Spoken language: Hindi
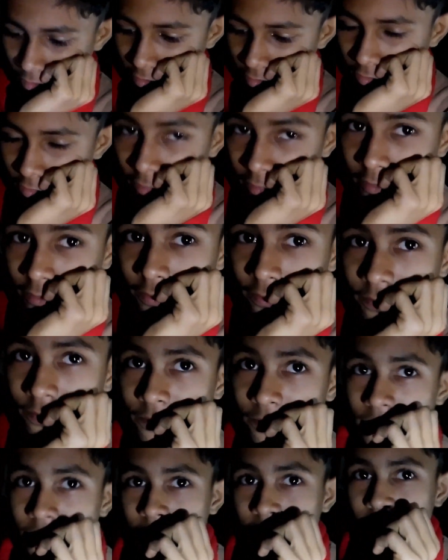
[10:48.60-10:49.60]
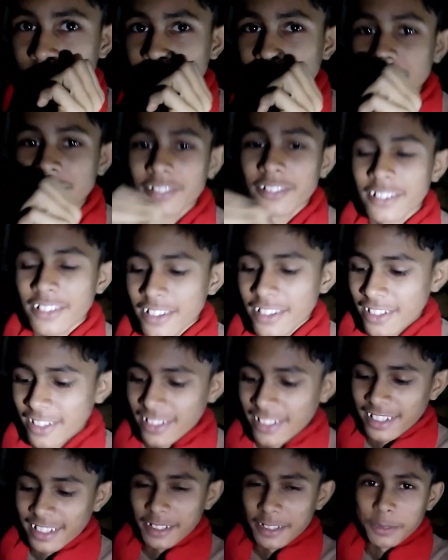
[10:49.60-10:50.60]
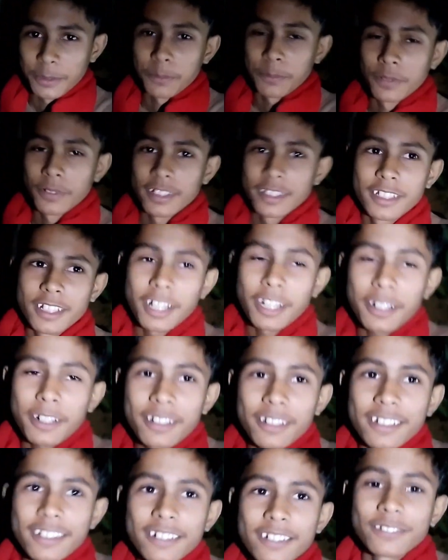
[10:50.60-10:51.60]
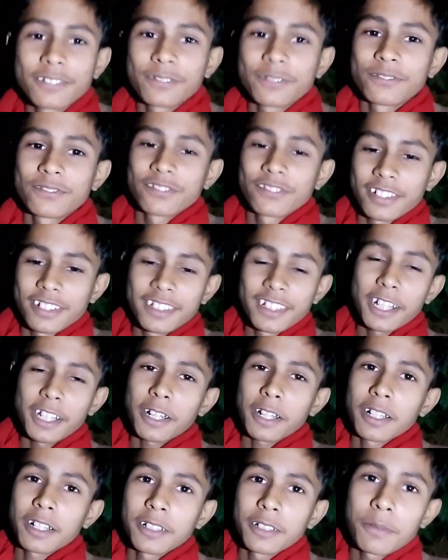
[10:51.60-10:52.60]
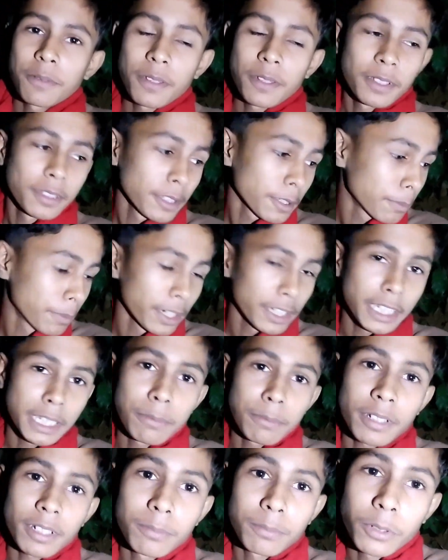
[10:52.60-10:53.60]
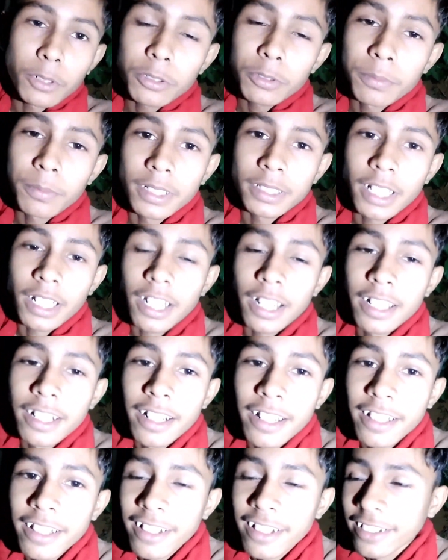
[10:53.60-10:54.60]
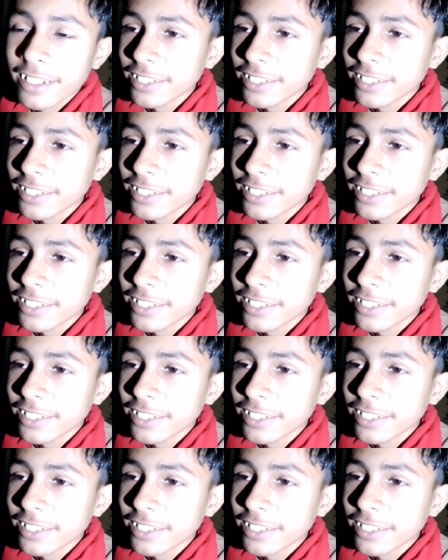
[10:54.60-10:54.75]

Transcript: तो कुछ बताओ गाय इधर आने में इधर बैठने में बहुत मज़ा लग रहा है